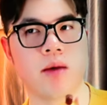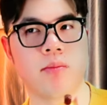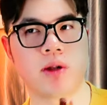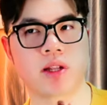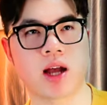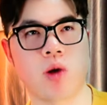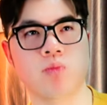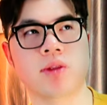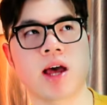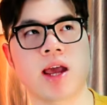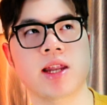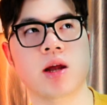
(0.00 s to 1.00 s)
Mình không
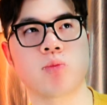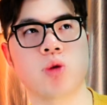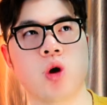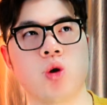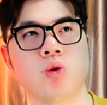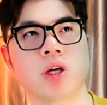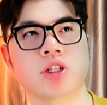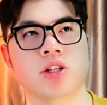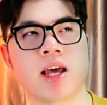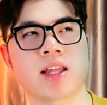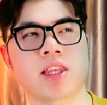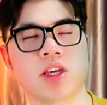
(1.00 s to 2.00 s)
thấy nồng độ Eau de
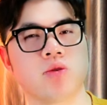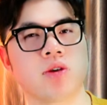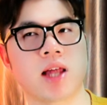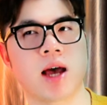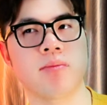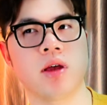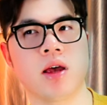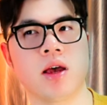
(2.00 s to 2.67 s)
Toilette nhiều cho lắm.